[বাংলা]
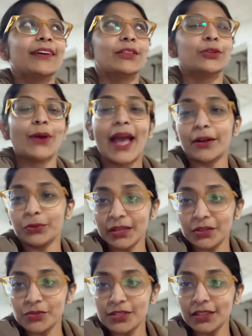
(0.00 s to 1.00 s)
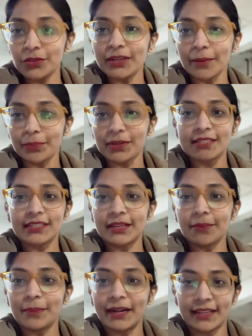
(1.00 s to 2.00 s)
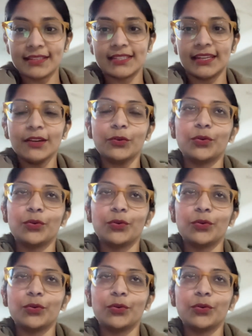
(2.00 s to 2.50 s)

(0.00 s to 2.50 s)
তো এখন একটু যেহেতু টেম্পারেচারটা বেড়েছে